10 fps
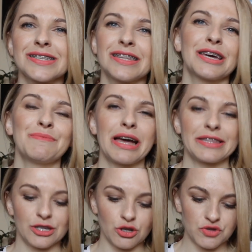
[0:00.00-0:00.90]
Ten chyba
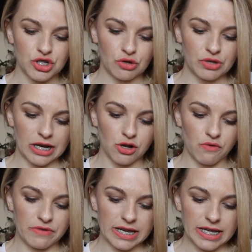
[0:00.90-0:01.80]
najnowszy Total
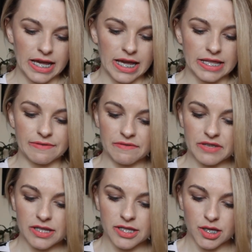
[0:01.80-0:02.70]
Cover, dwa w
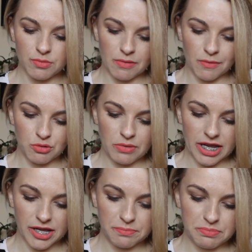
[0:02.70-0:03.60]
jednym, ja mam
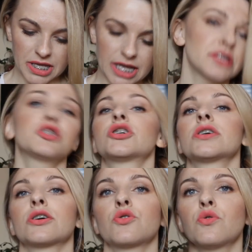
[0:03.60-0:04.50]
numerek
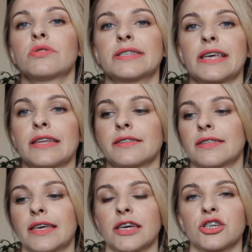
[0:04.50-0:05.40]
5, Cool
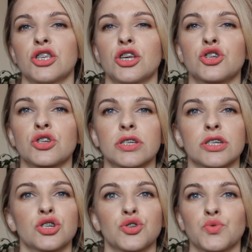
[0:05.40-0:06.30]
Sand,
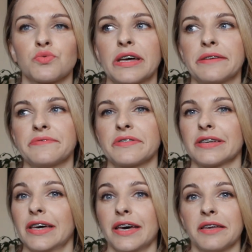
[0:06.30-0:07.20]
najjaśniejszy,
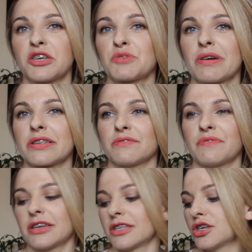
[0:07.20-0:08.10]
żółtawy, też bardzo
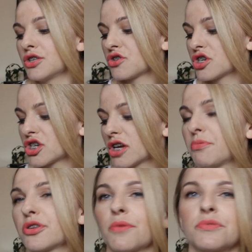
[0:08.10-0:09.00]
fajny i troszeczkę
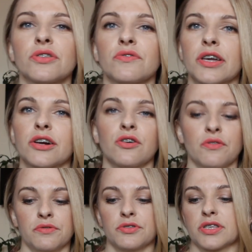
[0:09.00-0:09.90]
podobny do
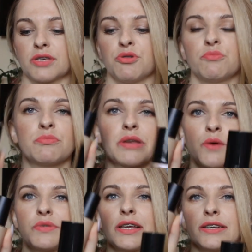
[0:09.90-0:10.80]
tego z Bobbi
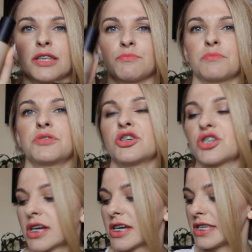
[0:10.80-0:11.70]
Brown, ale ten ma
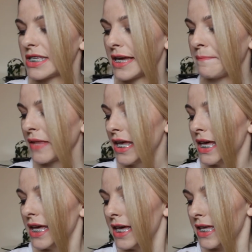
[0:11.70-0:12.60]
mniejsze krycie.
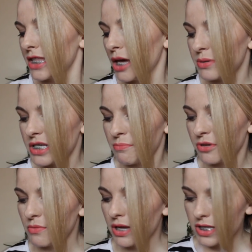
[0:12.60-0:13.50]
Dobrze,
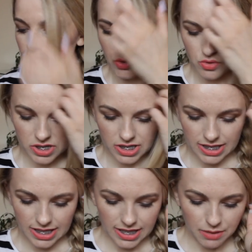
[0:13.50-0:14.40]
podkłady już
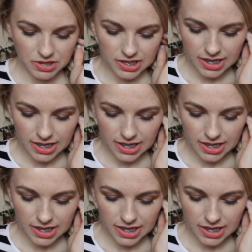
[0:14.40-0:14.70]
za nami.